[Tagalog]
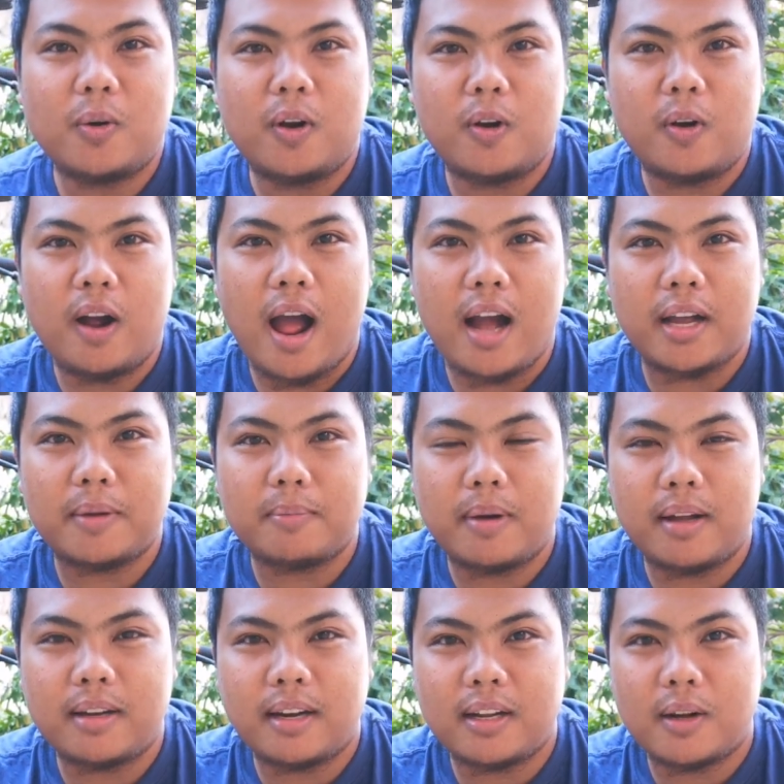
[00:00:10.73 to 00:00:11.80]
kung anong aking
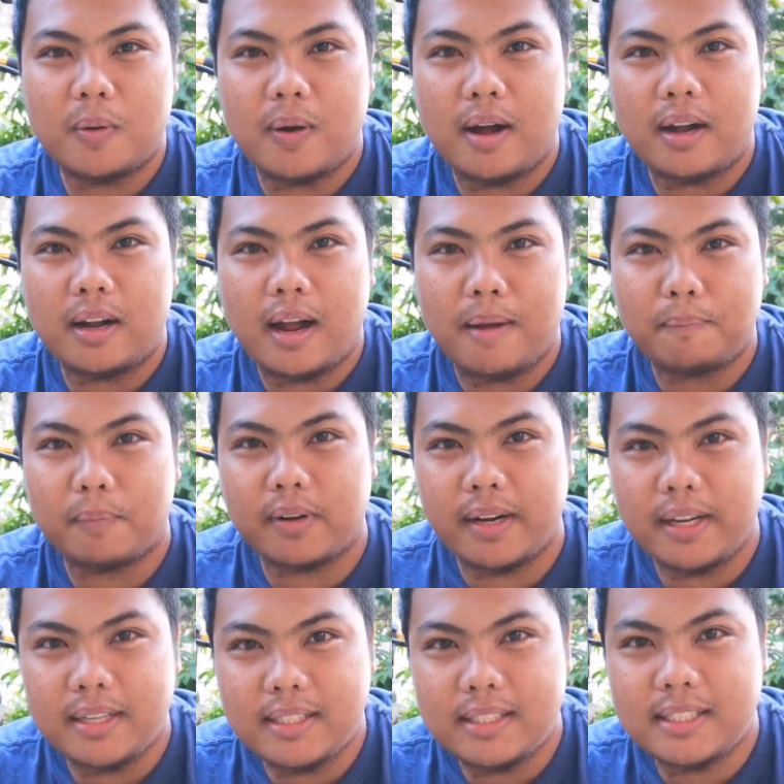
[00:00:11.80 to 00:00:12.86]
mga nagawang
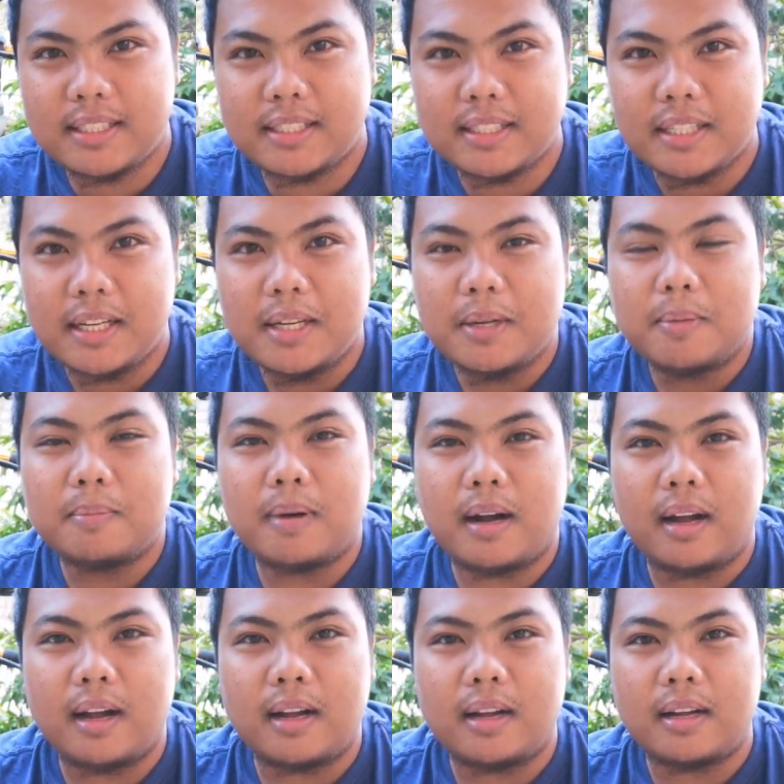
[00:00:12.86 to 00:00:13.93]
upgrades,
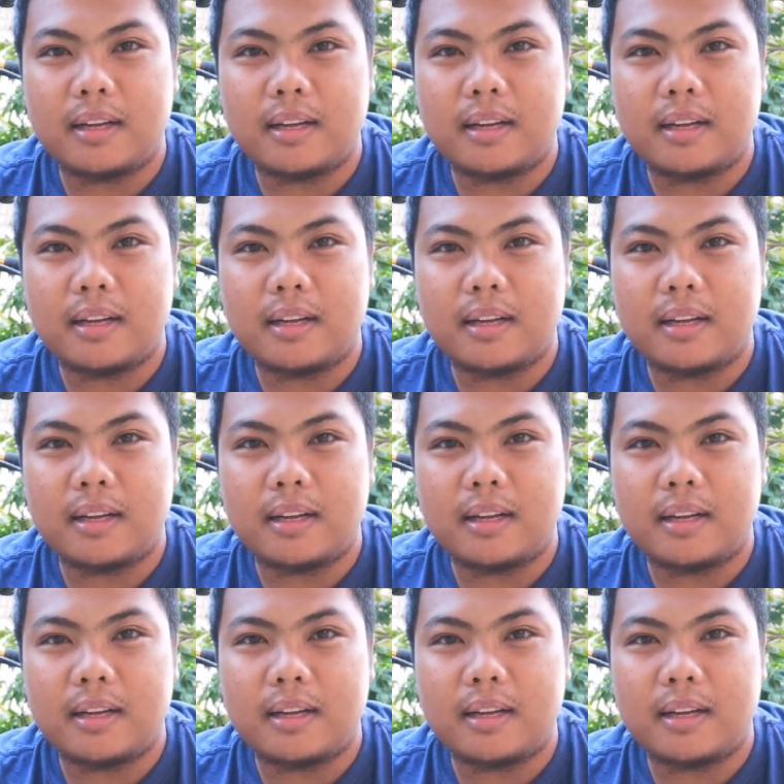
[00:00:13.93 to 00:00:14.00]
mga